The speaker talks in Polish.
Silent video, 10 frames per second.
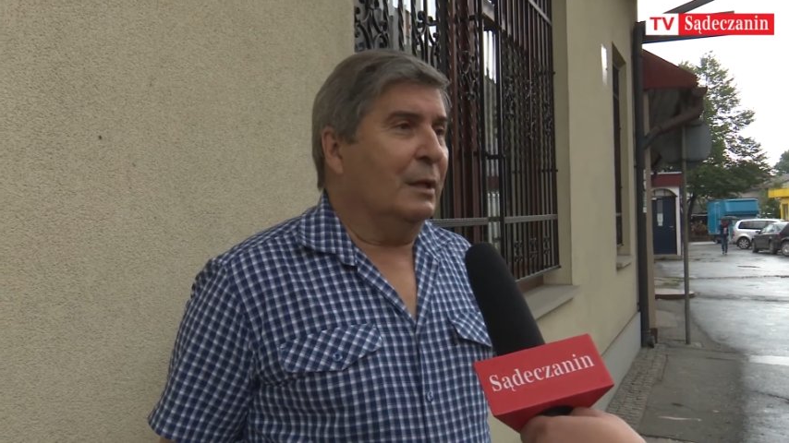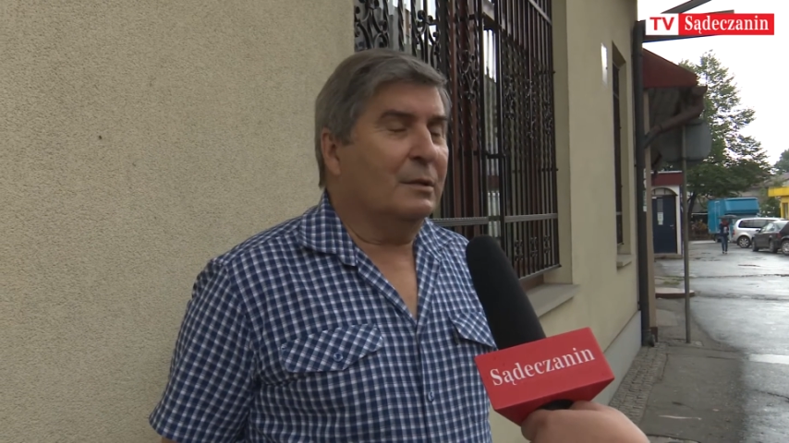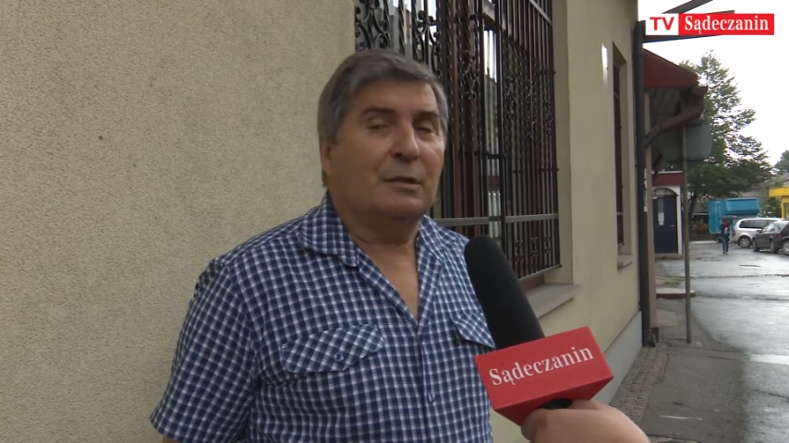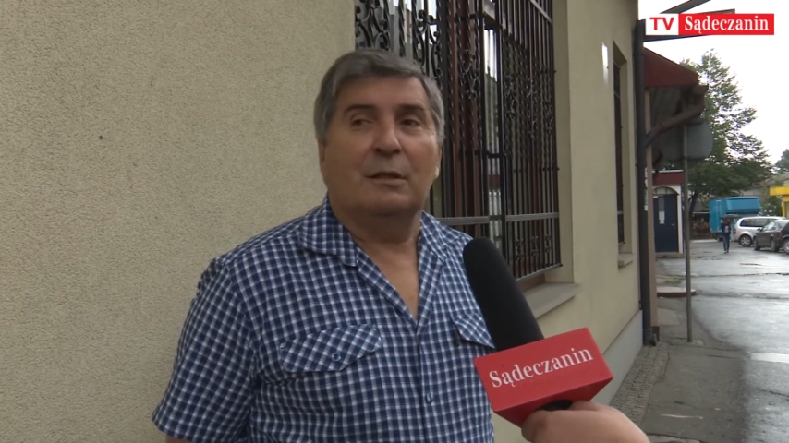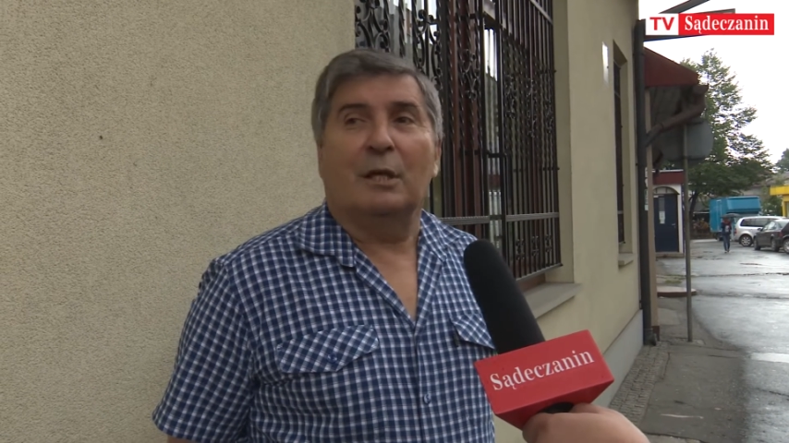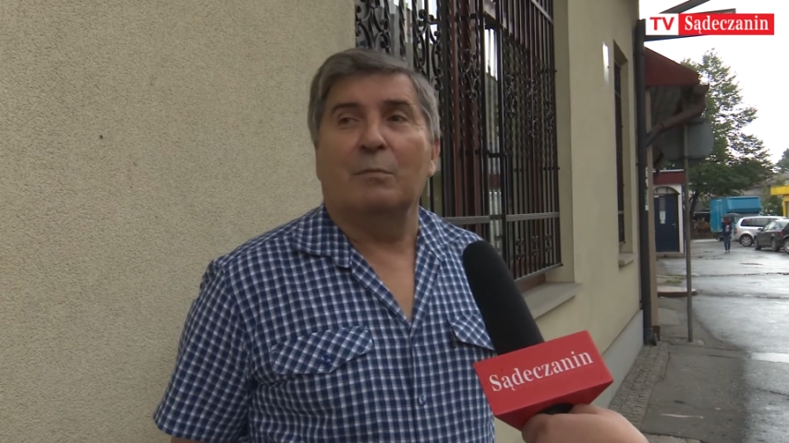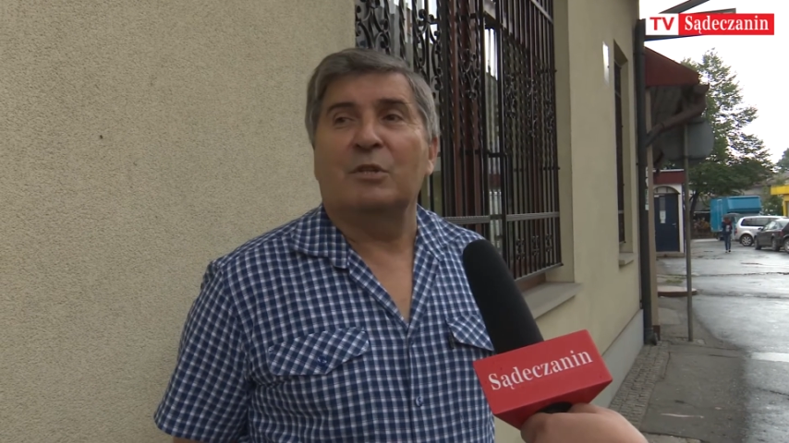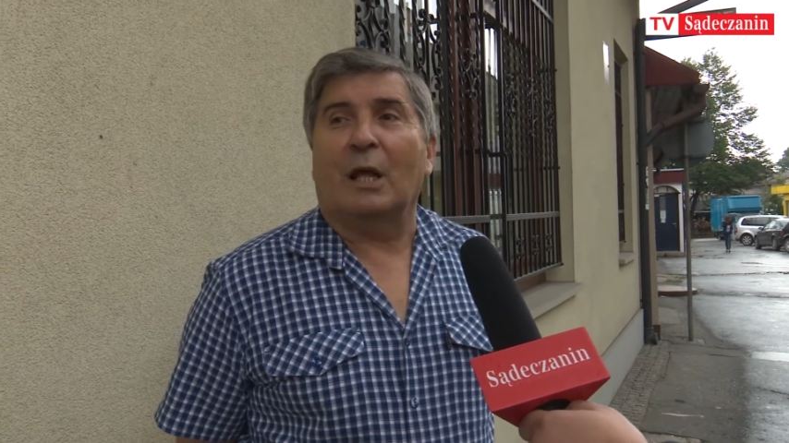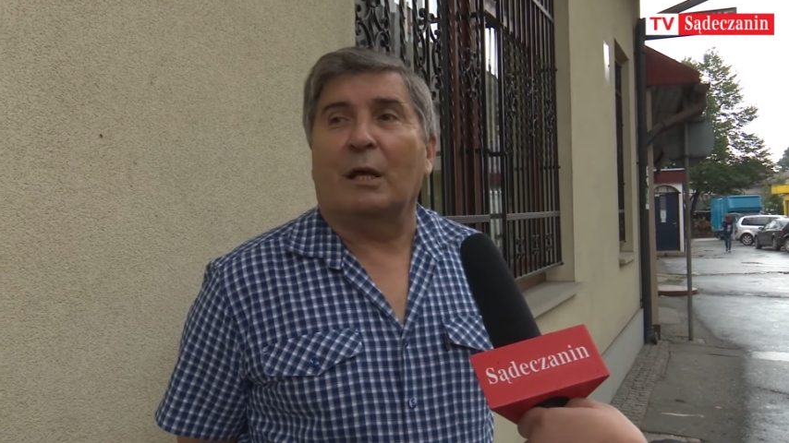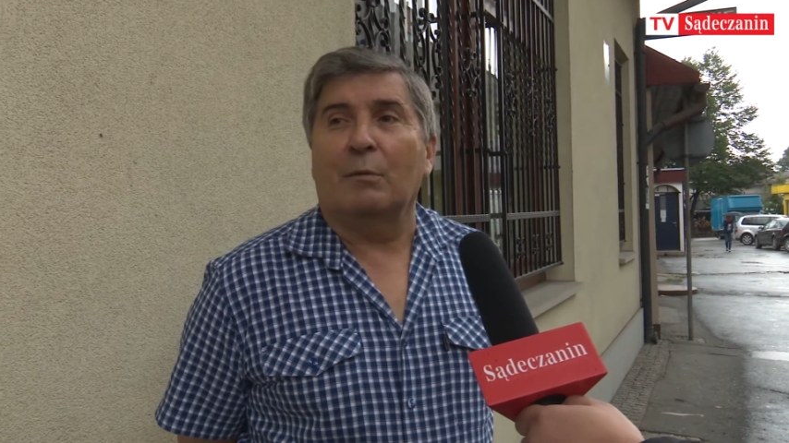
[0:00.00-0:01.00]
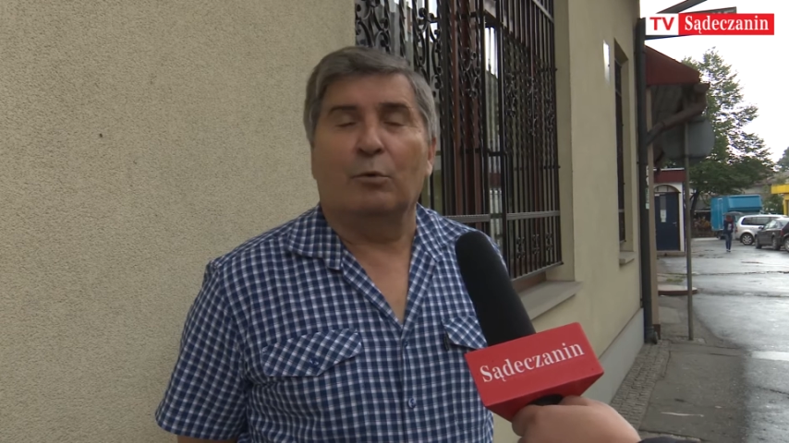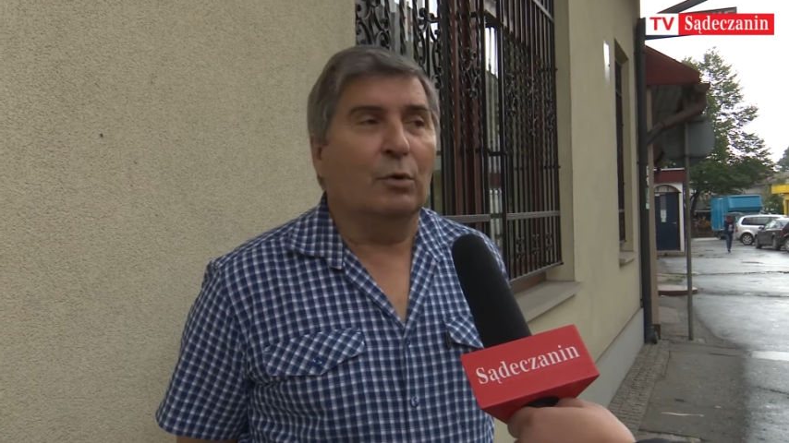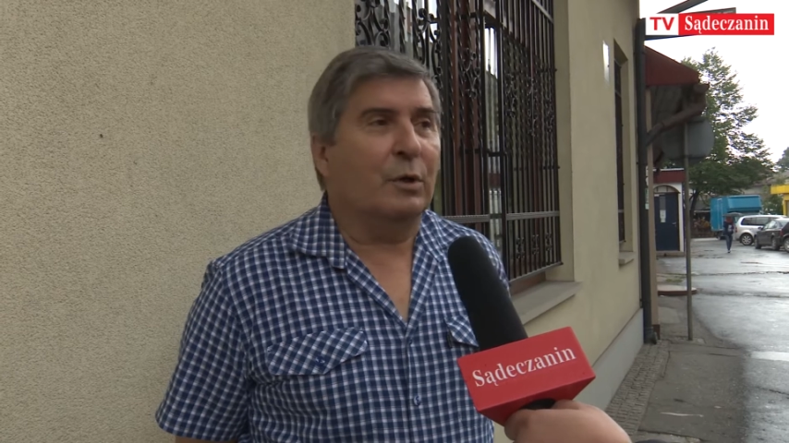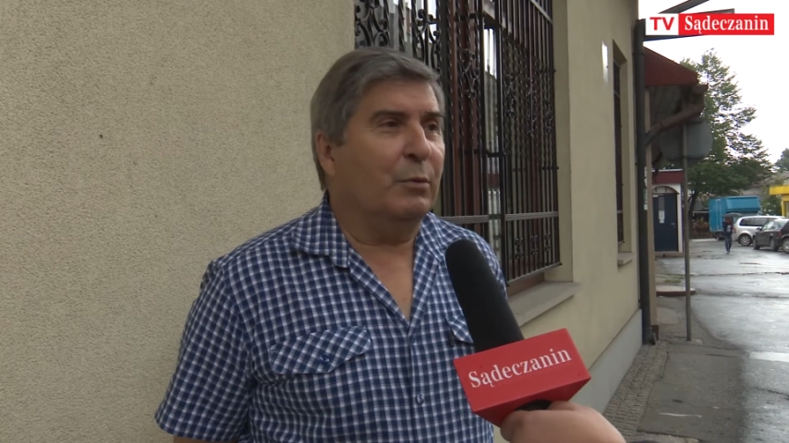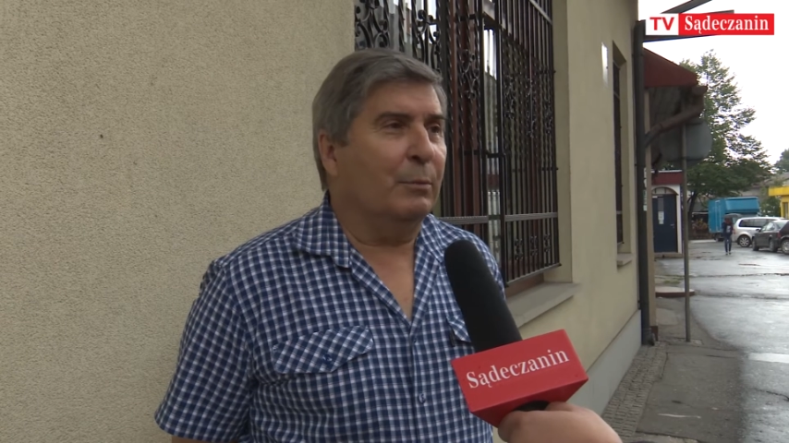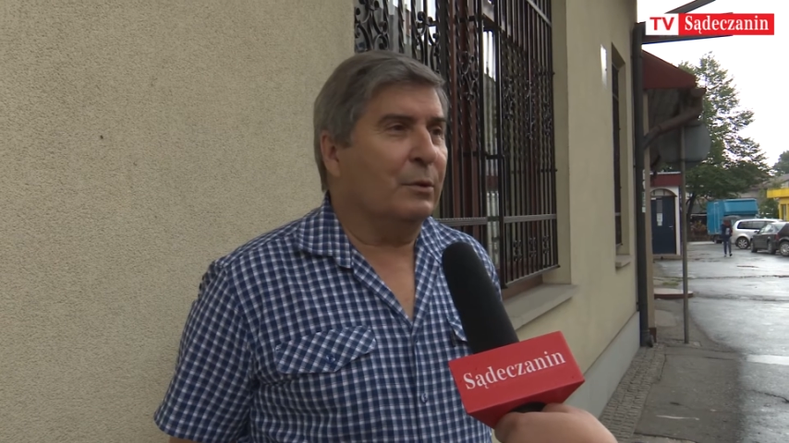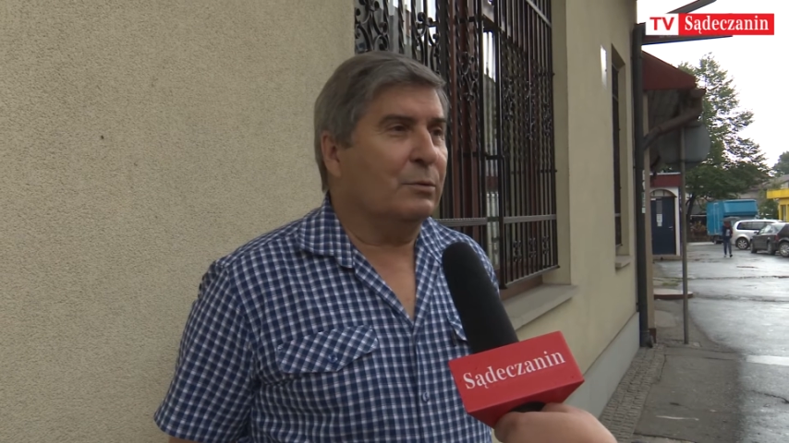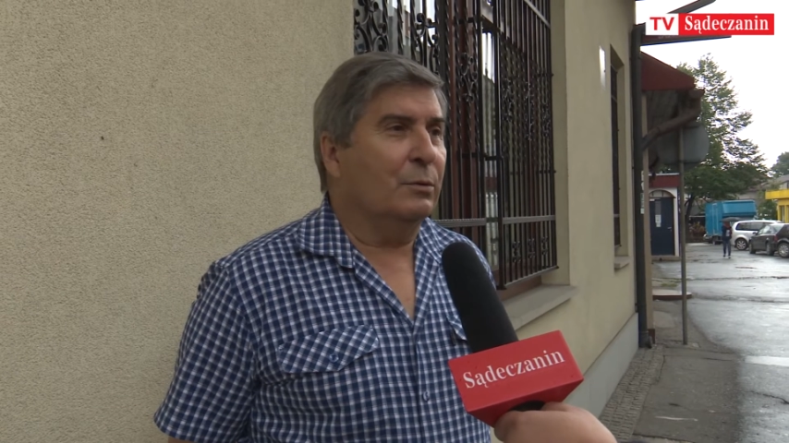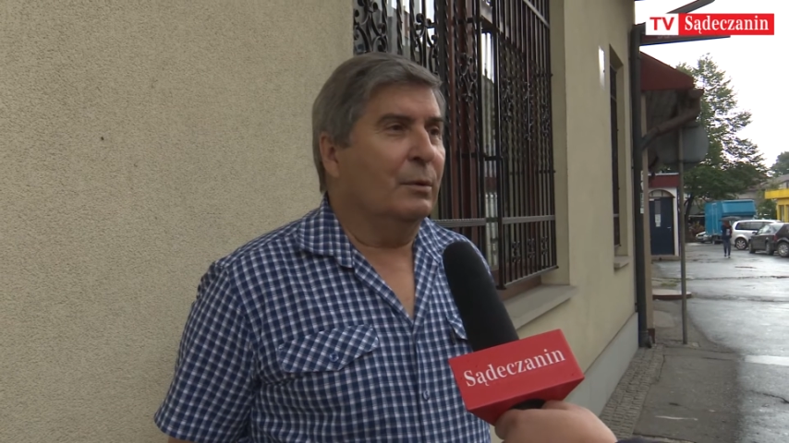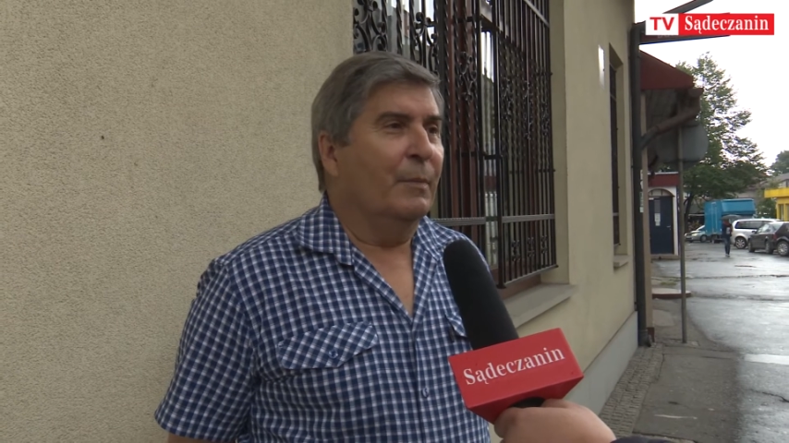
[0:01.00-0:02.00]
z kimś takim, który po
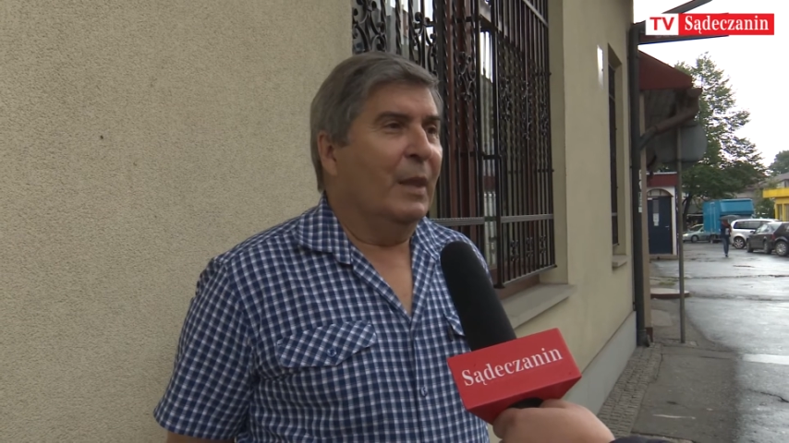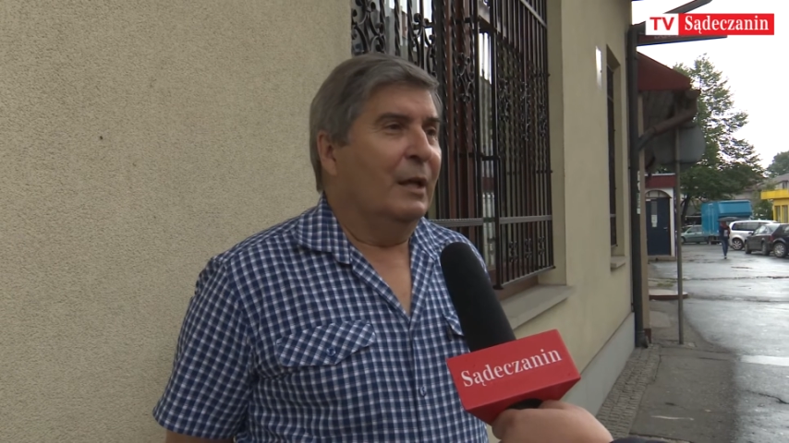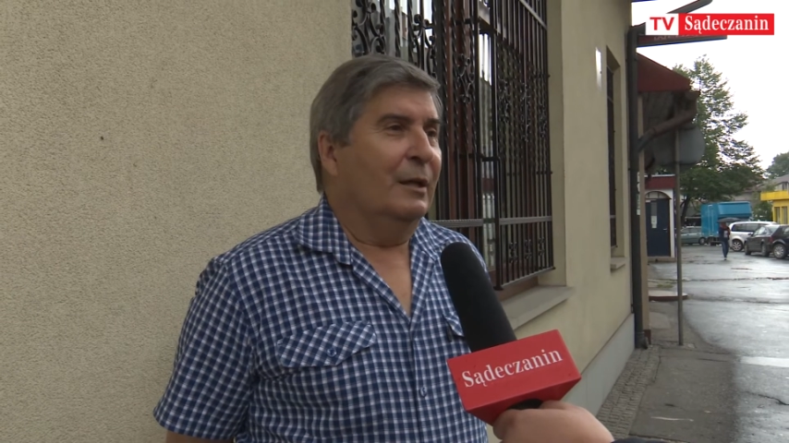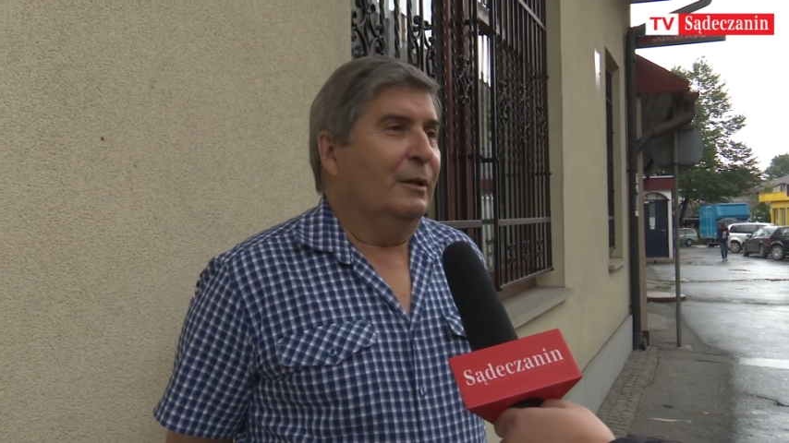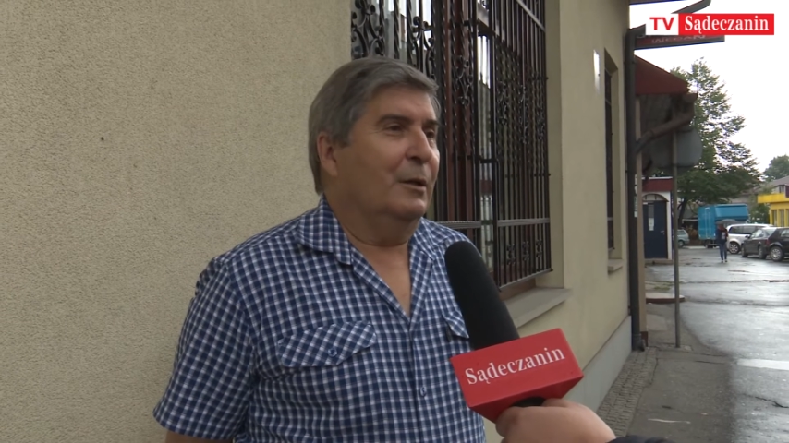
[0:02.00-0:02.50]
prostu e,